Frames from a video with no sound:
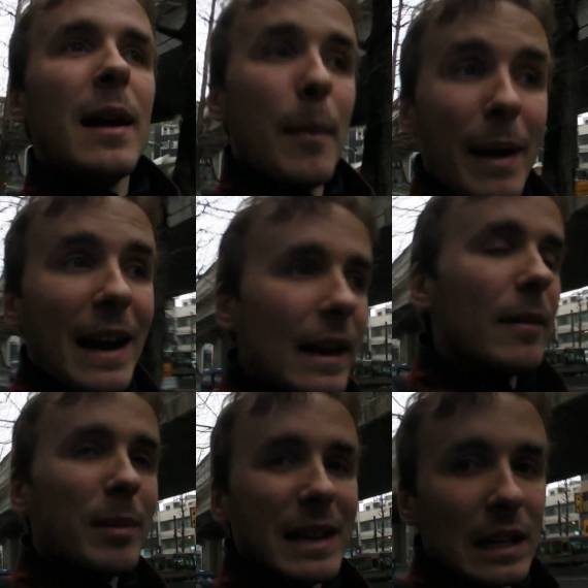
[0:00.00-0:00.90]
bene,
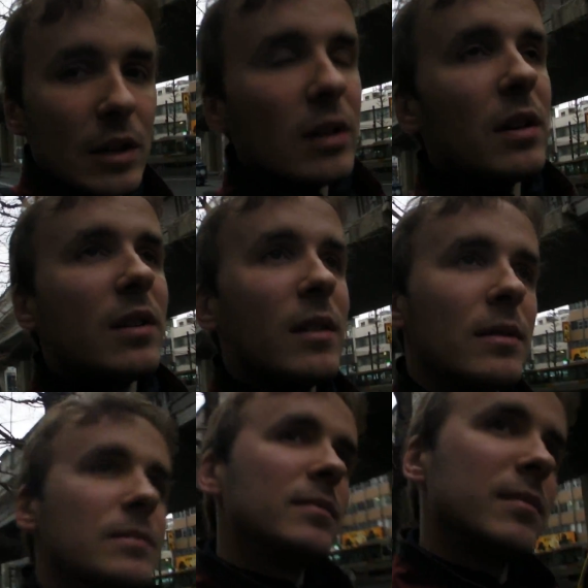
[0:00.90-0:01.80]
benino,
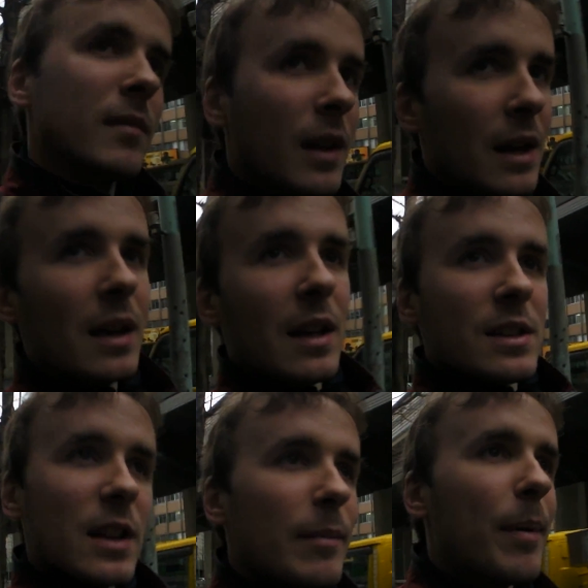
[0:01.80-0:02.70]

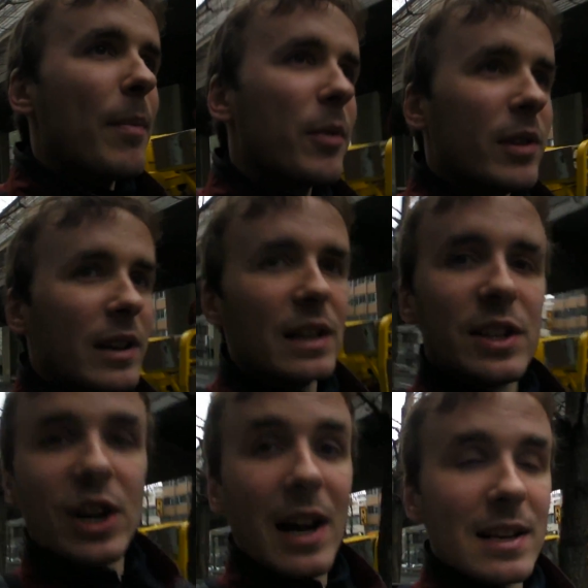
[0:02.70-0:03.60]
c'è un po' più di
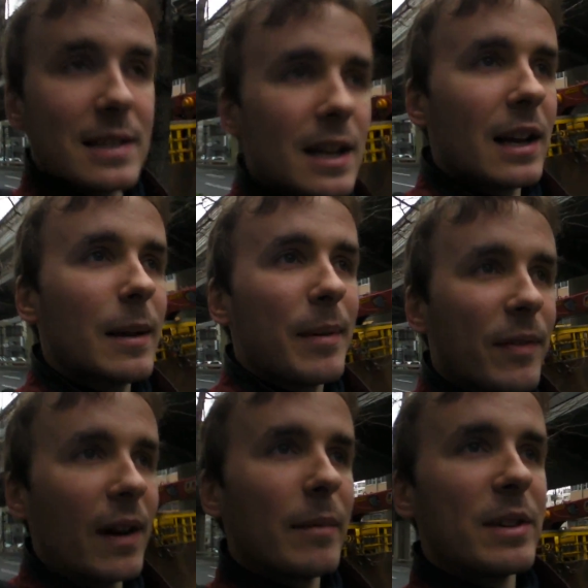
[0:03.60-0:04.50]
chance anche per
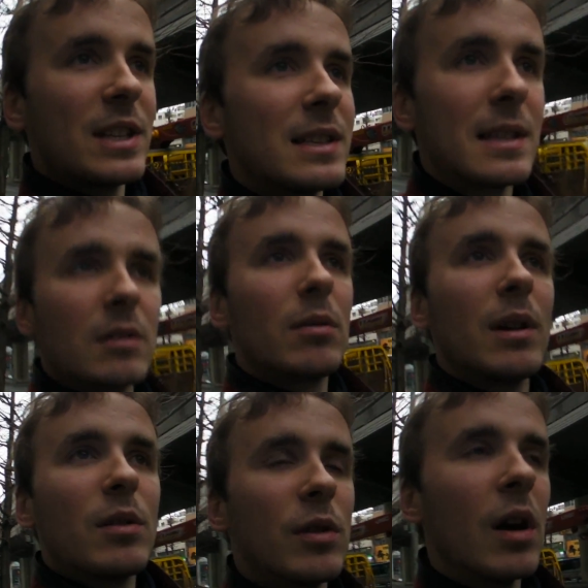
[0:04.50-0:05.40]
fare amicizia con
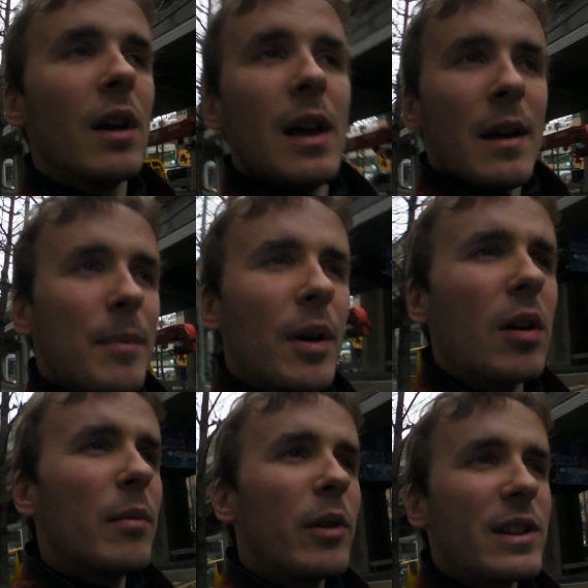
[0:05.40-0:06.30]
qualcuno, però
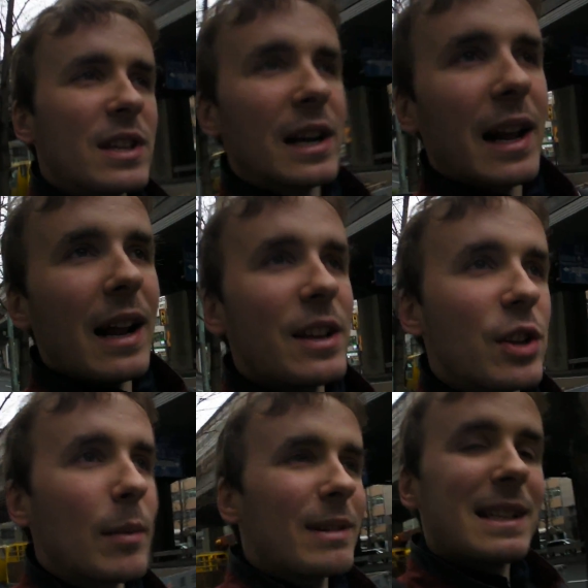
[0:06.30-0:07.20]
comunque in generale
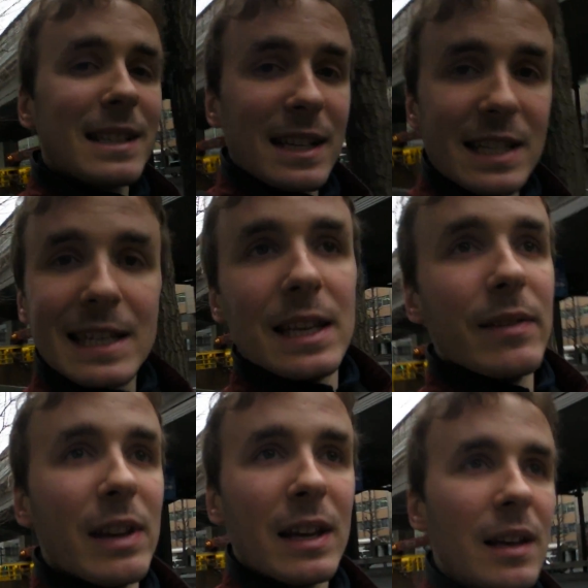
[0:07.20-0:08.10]
sono abbastanza
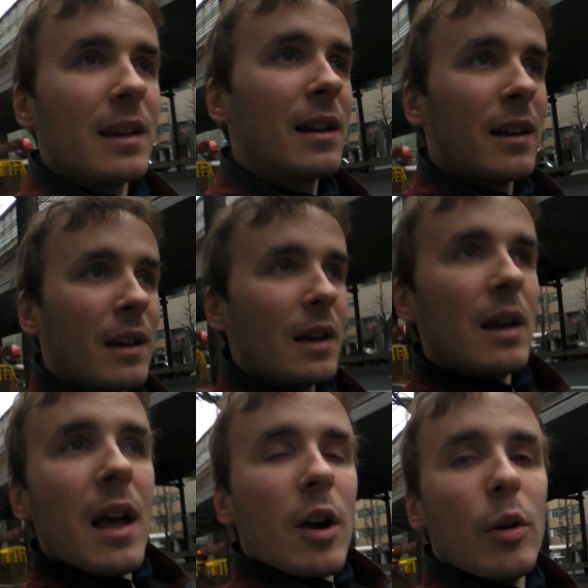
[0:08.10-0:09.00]
schivi,
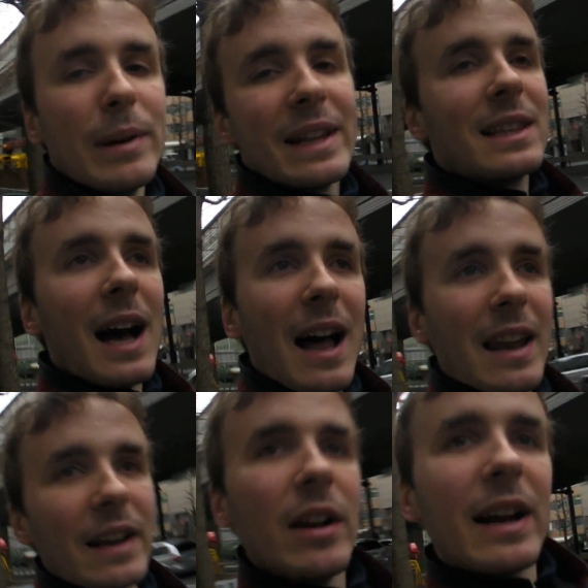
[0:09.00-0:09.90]
come in
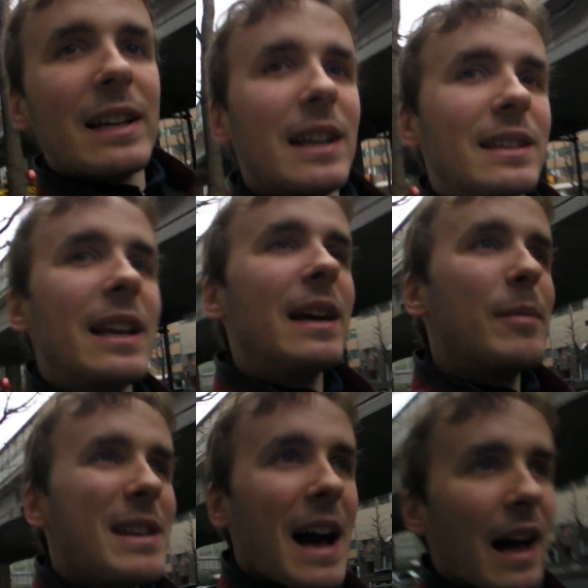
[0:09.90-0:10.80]
Italia, non è che andate lì a
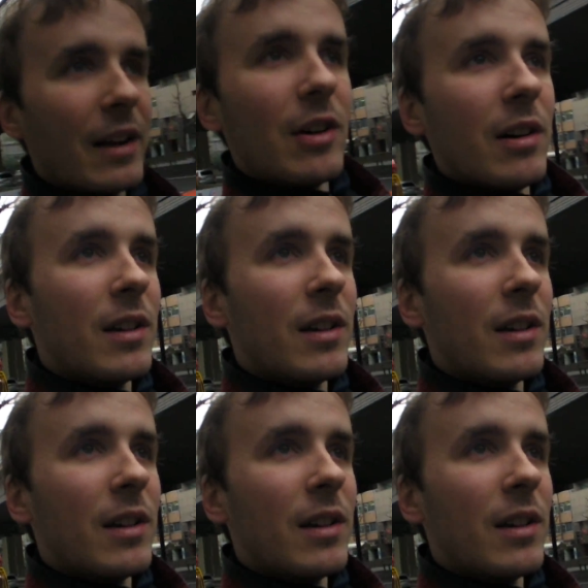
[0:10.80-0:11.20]
Milano,